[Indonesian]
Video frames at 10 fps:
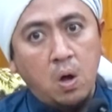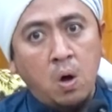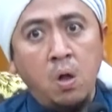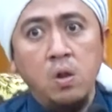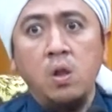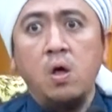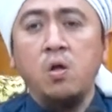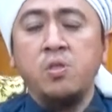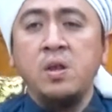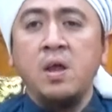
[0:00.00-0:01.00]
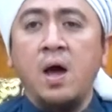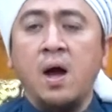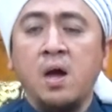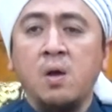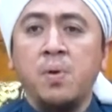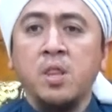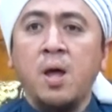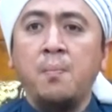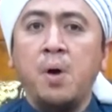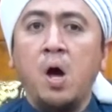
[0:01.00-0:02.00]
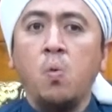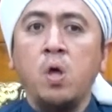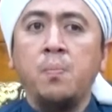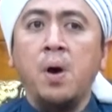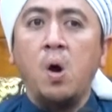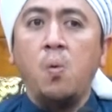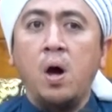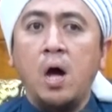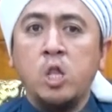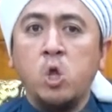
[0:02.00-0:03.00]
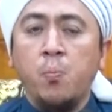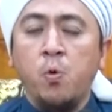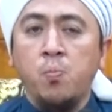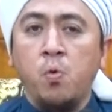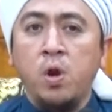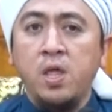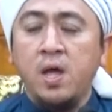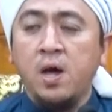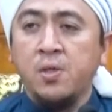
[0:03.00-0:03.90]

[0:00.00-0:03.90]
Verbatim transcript: Allah tidak akan bertambah wibawa ataupun mulia